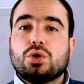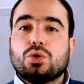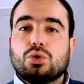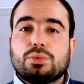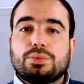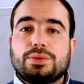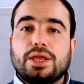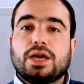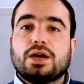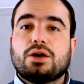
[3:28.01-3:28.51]

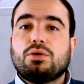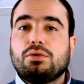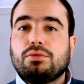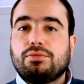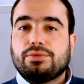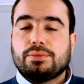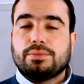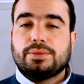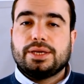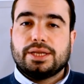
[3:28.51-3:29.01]
وبتاكل
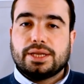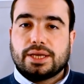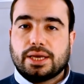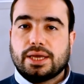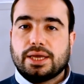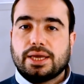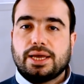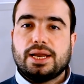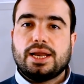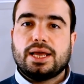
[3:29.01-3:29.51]
في
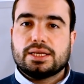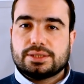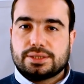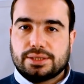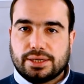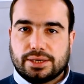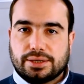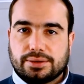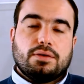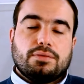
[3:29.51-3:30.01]
مينا
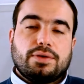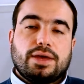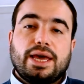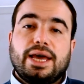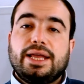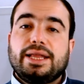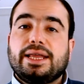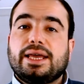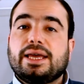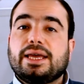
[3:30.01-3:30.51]
الاسنان
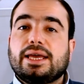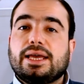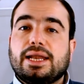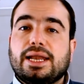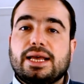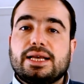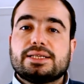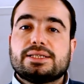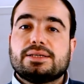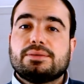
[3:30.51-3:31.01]
فاحنا
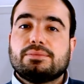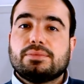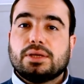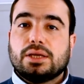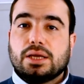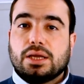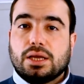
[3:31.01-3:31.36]
لازم